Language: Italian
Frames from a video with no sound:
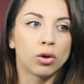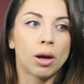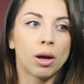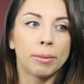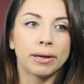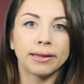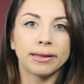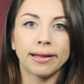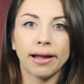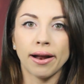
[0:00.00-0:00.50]
la
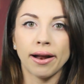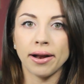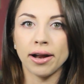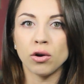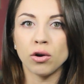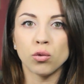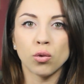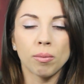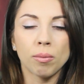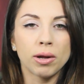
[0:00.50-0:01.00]
mettete
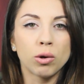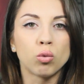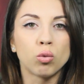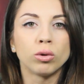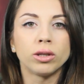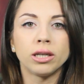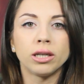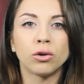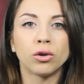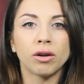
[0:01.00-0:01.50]
in due
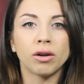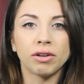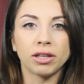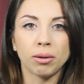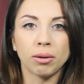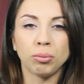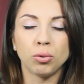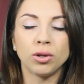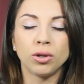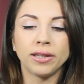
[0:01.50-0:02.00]
minuti, e non
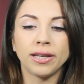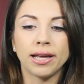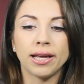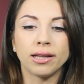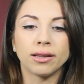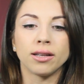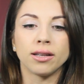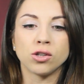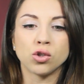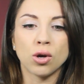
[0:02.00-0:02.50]
avete più
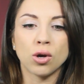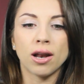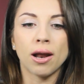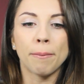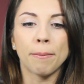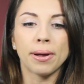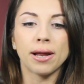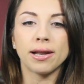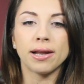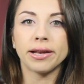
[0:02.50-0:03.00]
niente, cioè la
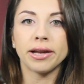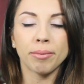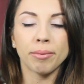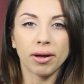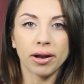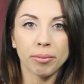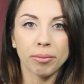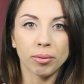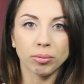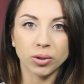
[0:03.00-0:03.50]
pelle
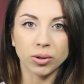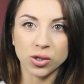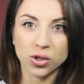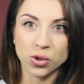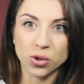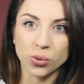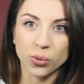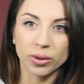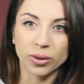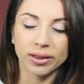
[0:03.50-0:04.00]
rimane proprio
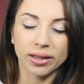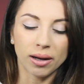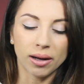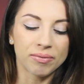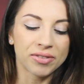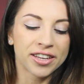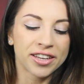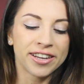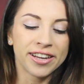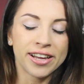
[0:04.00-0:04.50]

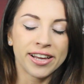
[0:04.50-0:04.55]
asciutta